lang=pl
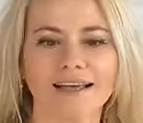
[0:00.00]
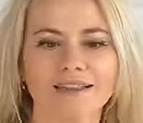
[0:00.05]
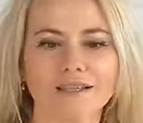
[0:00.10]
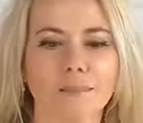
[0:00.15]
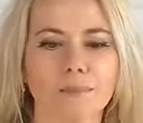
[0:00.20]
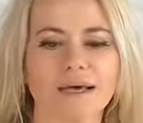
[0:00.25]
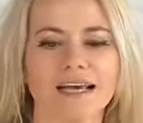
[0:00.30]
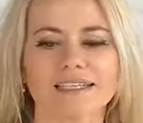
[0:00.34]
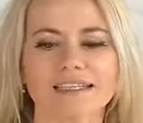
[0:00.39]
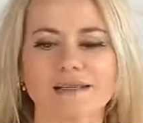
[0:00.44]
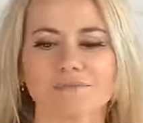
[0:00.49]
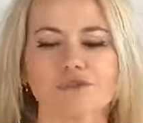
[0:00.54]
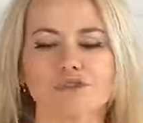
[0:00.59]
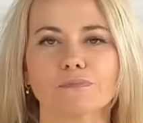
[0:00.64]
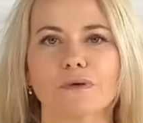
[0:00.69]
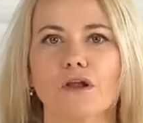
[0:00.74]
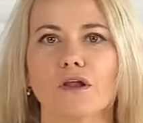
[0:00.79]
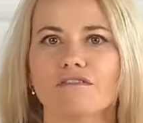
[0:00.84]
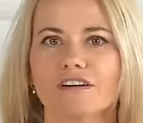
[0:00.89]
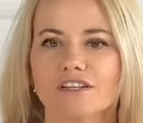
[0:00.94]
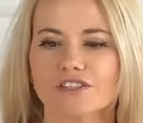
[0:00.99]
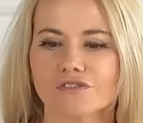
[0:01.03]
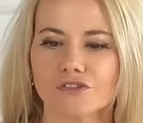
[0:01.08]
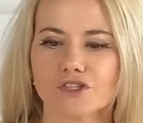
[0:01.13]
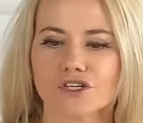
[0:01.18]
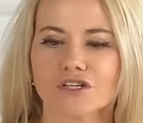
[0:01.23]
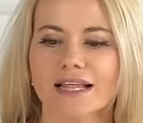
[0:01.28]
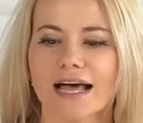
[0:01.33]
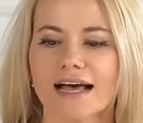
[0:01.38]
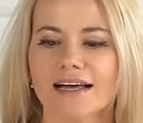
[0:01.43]
no bo ja jestem szpilowa
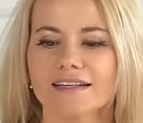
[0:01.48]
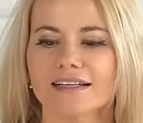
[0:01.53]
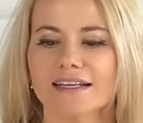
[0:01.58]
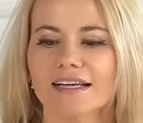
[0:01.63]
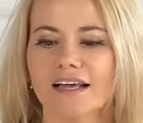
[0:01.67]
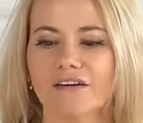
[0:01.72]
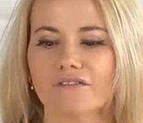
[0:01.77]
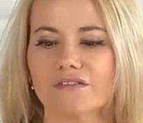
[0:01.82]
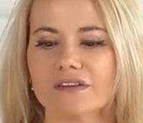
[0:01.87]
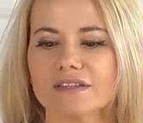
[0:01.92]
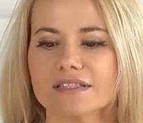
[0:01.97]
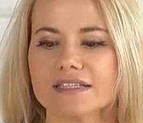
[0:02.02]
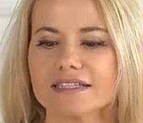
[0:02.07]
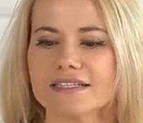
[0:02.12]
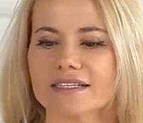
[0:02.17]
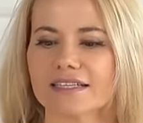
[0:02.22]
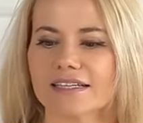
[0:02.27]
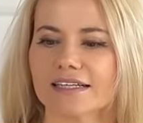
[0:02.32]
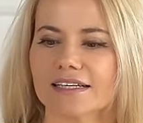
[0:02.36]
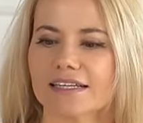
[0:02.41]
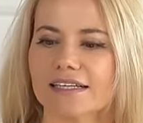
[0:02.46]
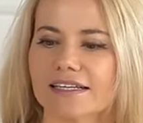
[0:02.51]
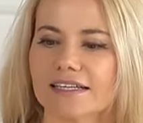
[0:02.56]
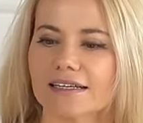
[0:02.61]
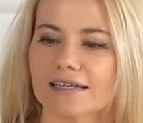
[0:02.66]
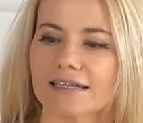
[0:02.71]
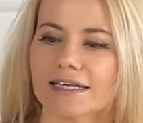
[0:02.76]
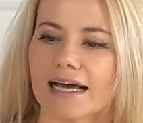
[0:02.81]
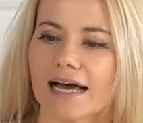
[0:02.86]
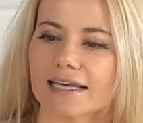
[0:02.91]
dziewczyna, więc e,
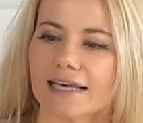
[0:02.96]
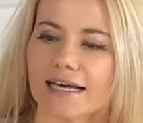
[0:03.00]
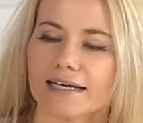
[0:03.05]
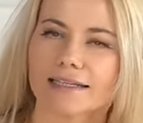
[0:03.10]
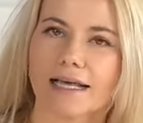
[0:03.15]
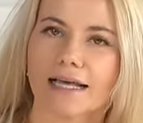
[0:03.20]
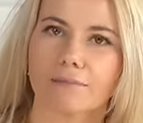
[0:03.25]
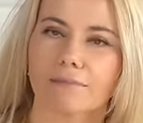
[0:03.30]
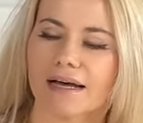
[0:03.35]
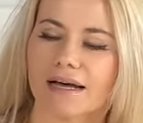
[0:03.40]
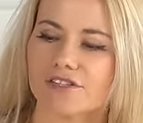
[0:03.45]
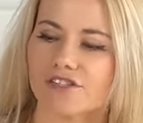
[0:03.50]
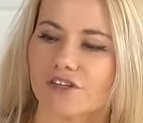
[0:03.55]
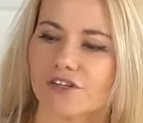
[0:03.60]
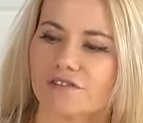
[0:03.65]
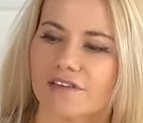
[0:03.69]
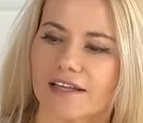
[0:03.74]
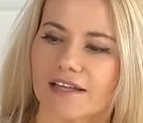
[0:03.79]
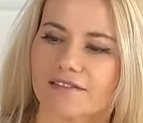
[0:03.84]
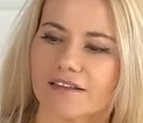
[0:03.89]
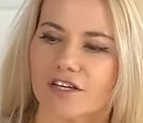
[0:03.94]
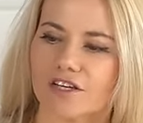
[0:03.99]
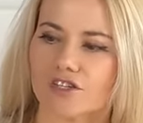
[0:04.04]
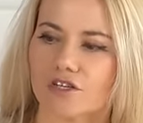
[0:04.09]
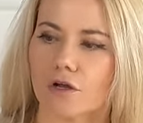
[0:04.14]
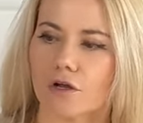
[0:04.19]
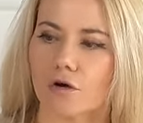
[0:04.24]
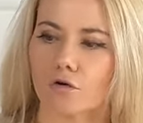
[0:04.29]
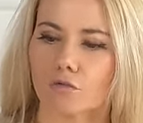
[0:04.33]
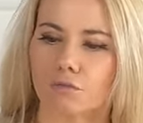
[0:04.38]
ja jak najbardziej te
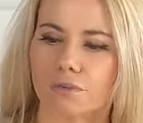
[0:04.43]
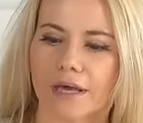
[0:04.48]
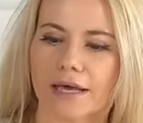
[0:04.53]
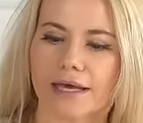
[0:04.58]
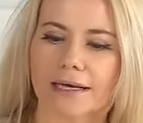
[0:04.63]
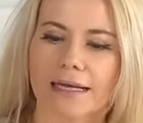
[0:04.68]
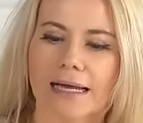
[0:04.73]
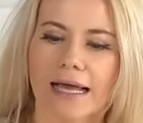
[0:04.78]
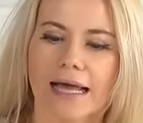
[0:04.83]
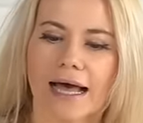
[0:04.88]
też lubię.